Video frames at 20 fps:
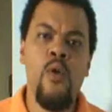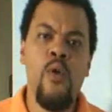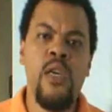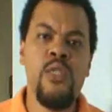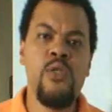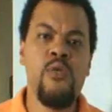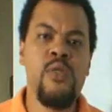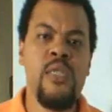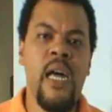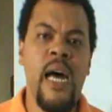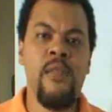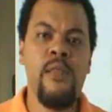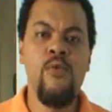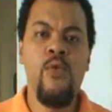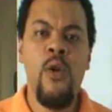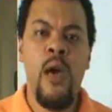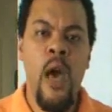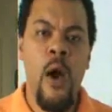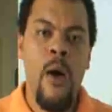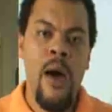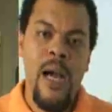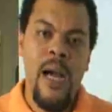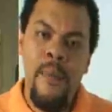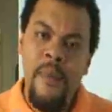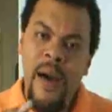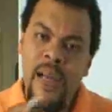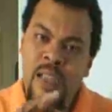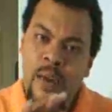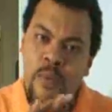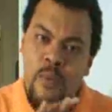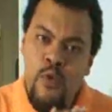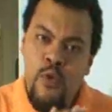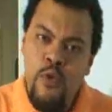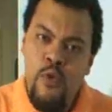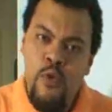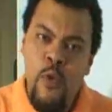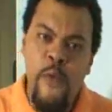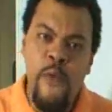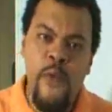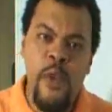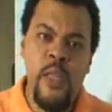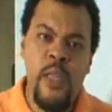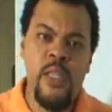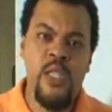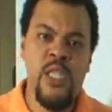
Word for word: o resultado é uma camada muito fina